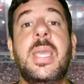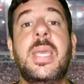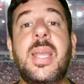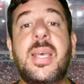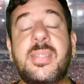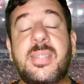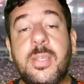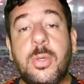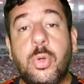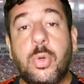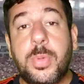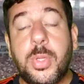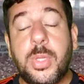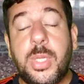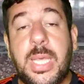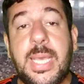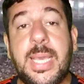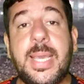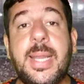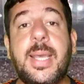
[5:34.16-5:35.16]
E nação
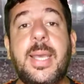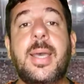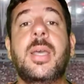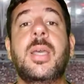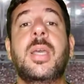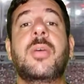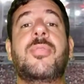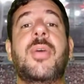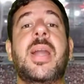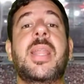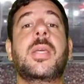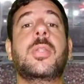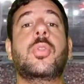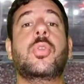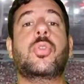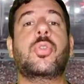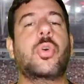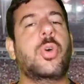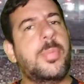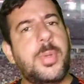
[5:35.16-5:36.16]
rubro-negra,
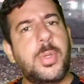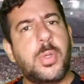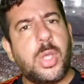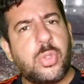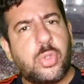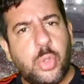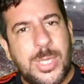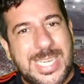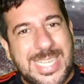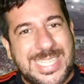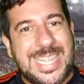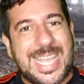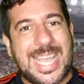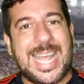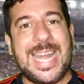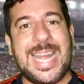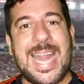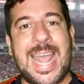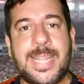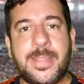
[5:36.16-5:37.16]
falando sobre o nosso
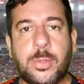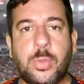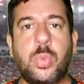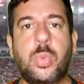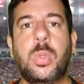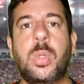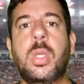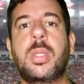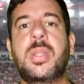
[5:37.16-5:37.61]
líder nato,